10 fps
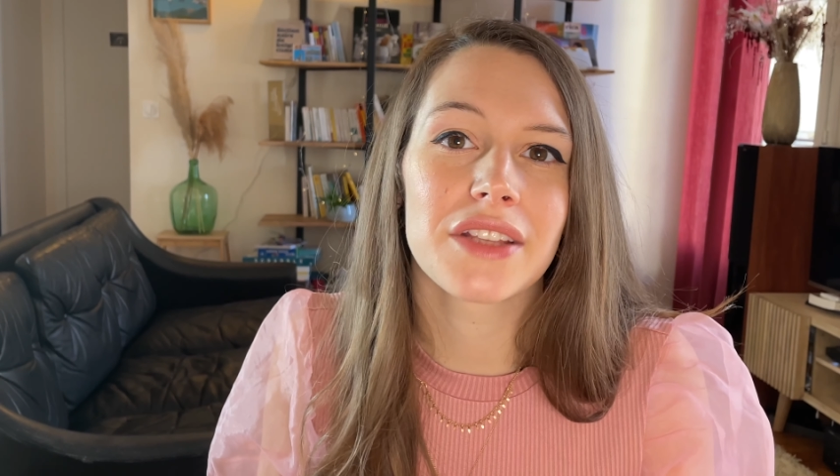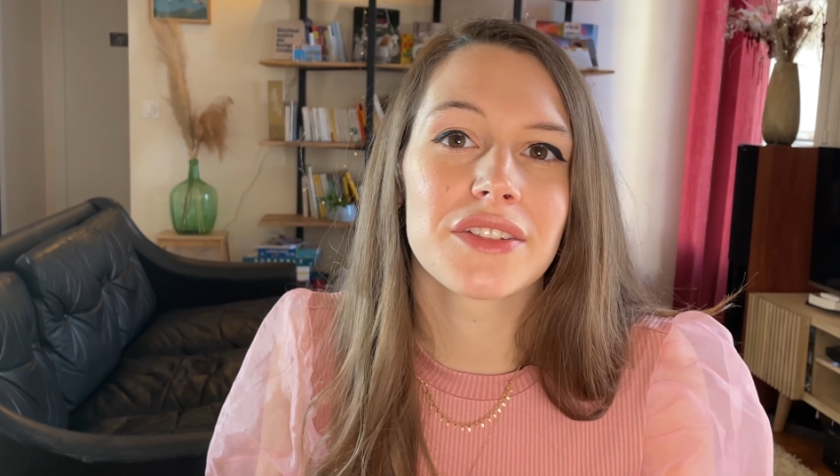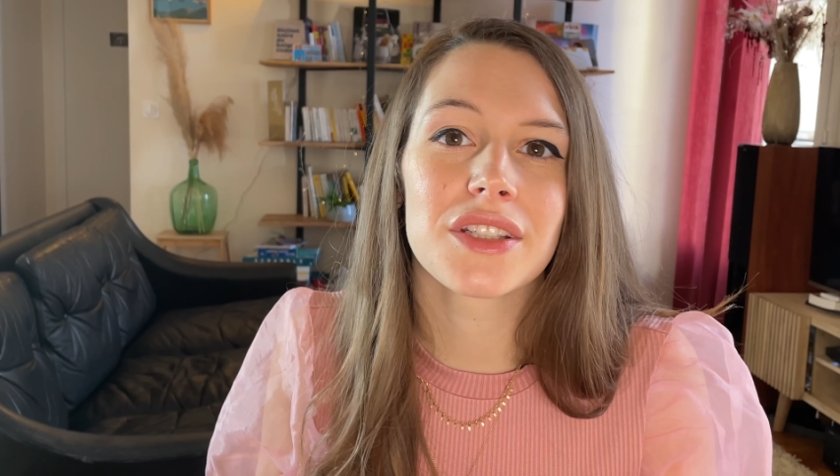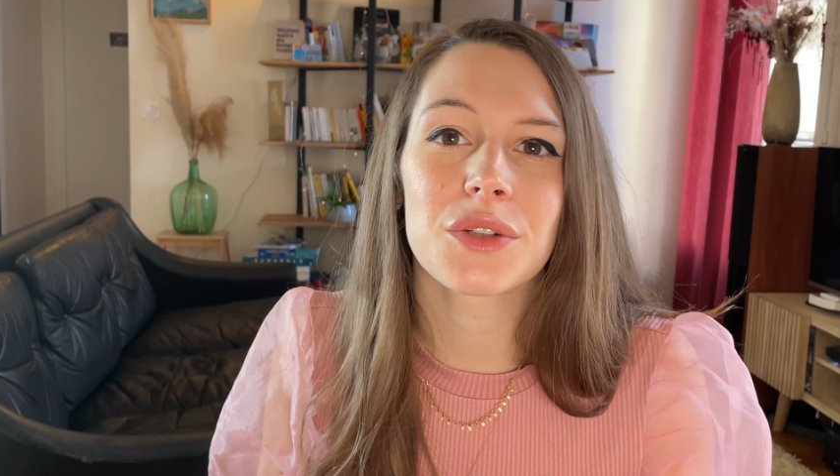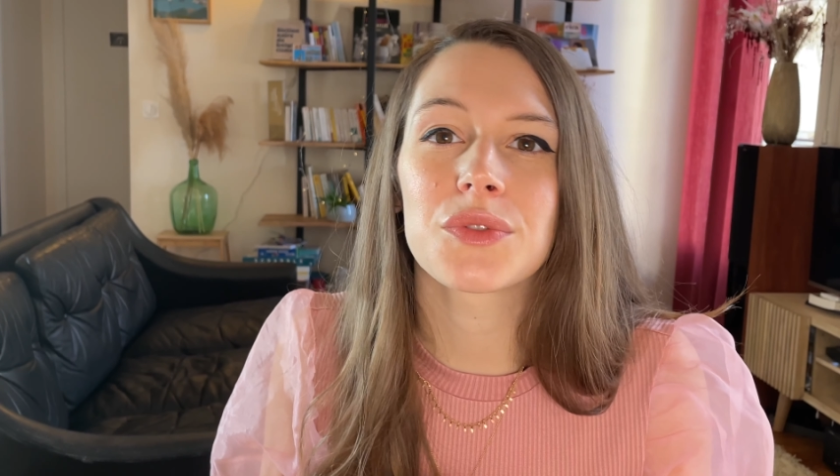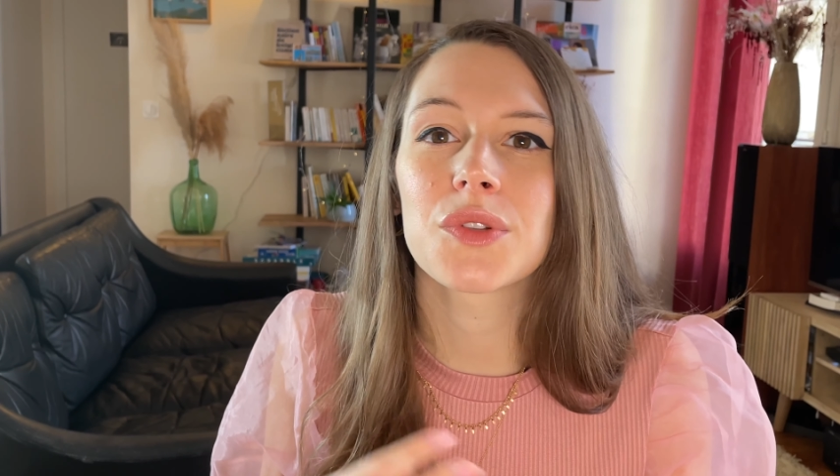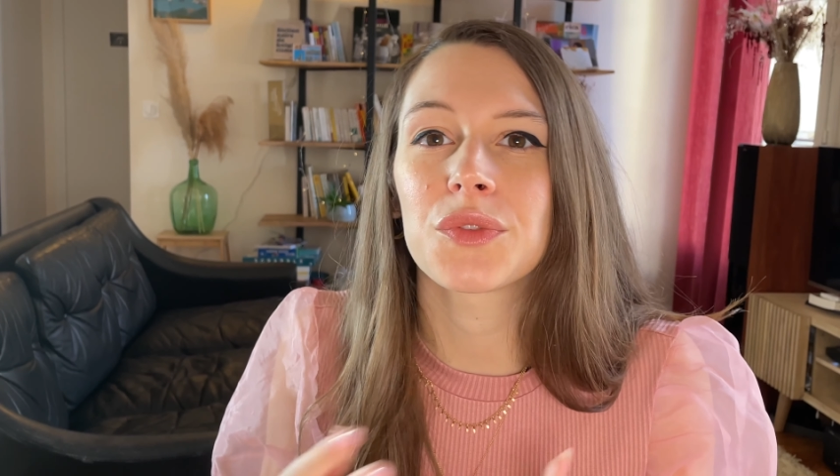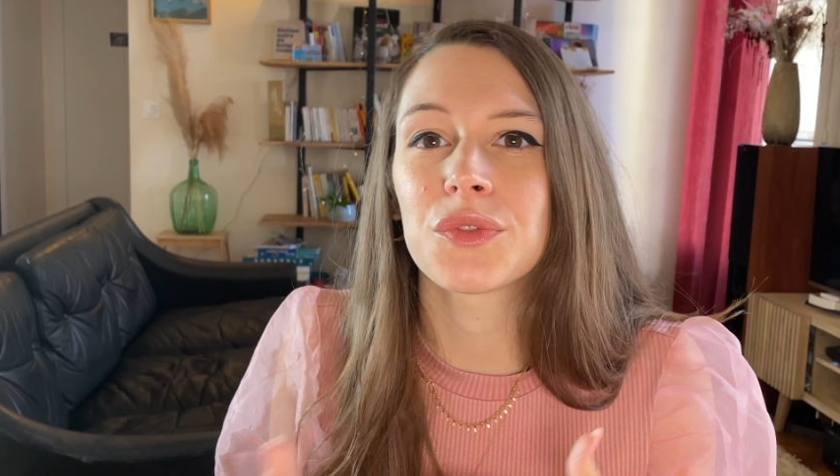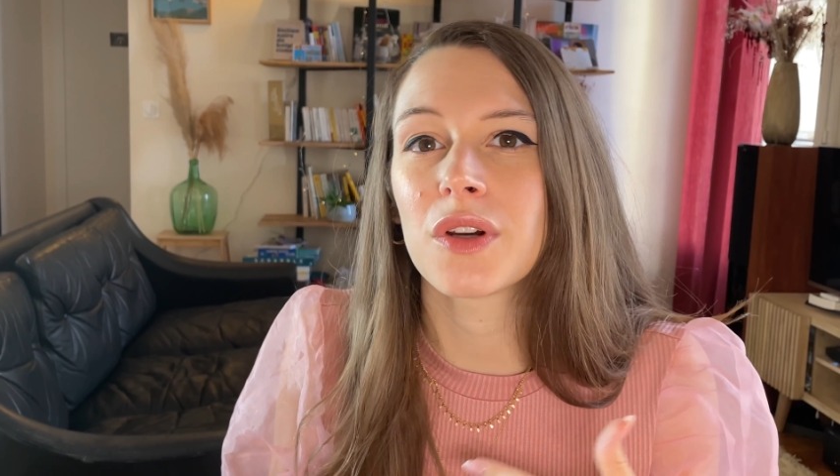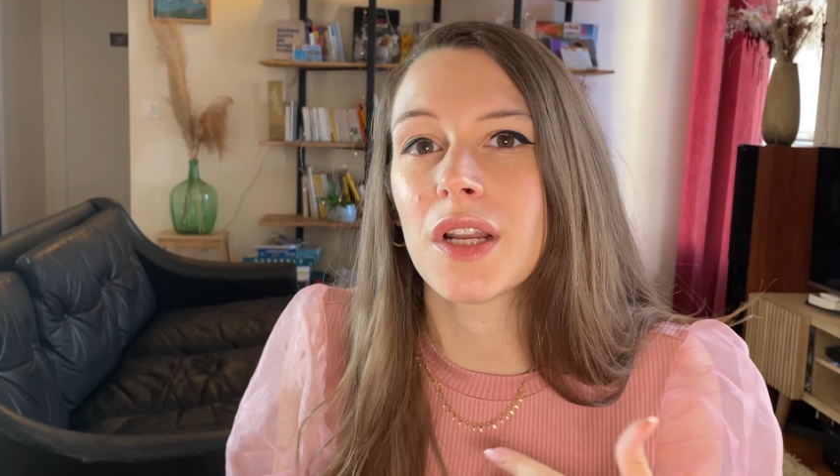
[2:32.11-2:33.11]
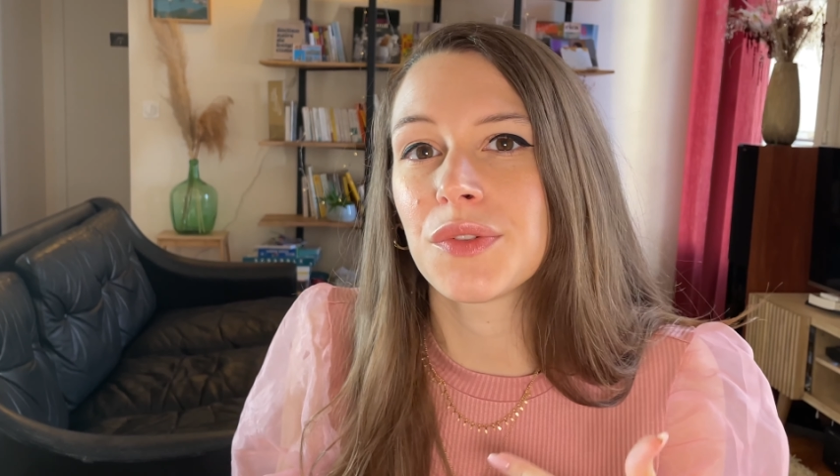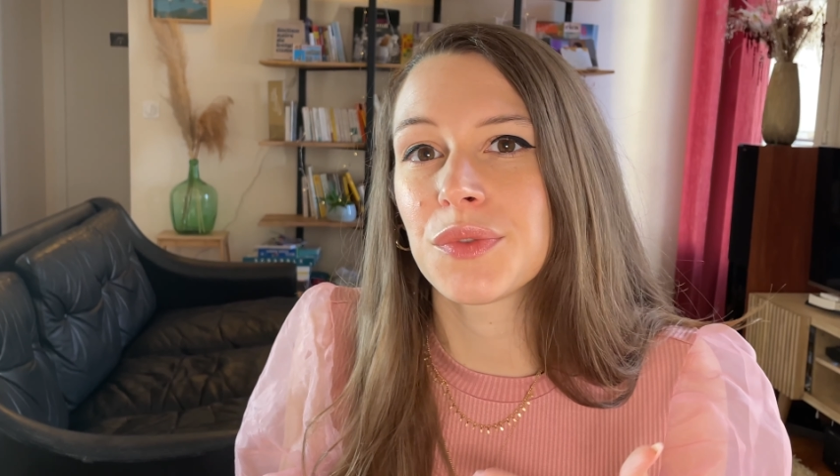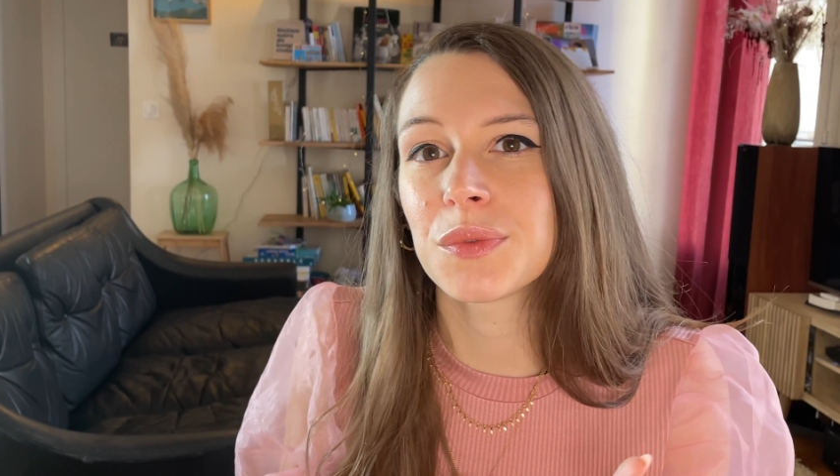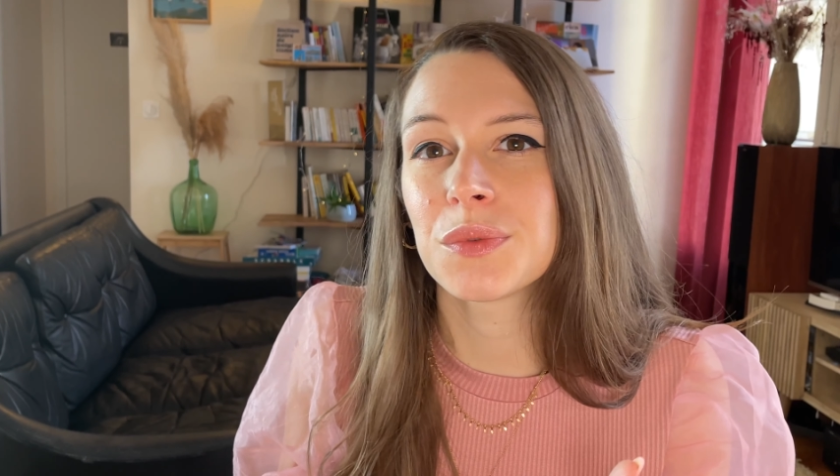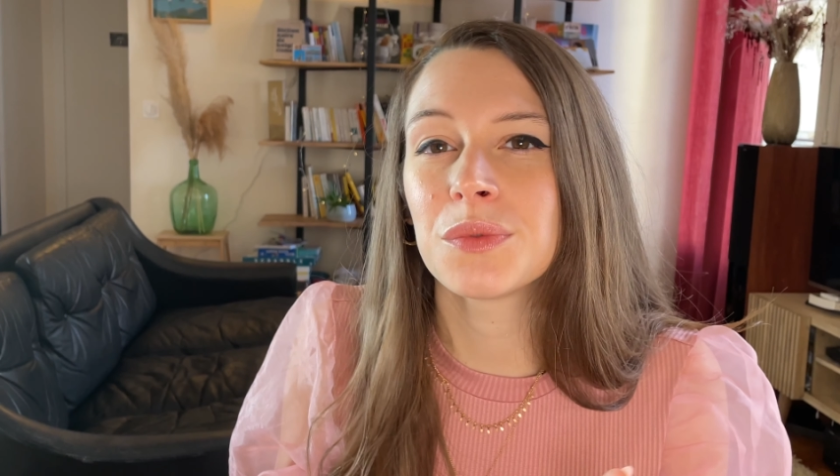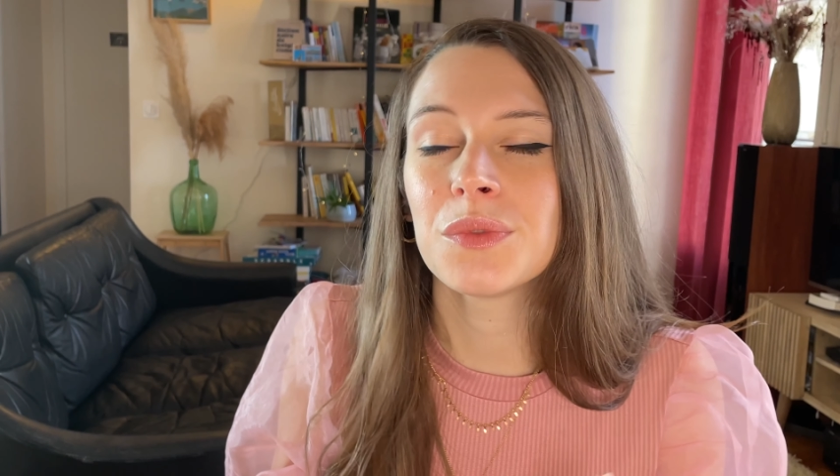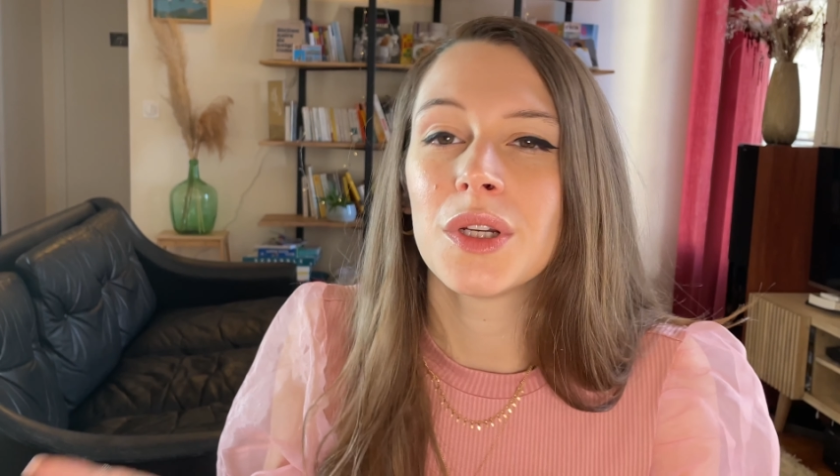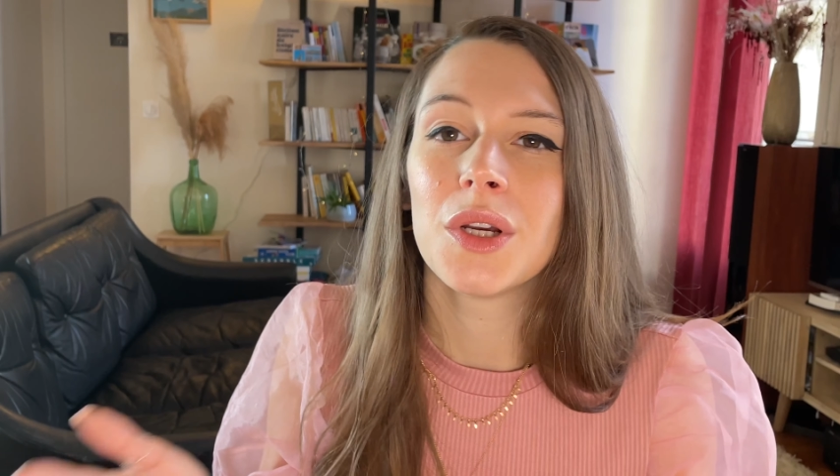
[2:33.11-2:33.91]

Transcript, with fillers: dire je sors d'une relation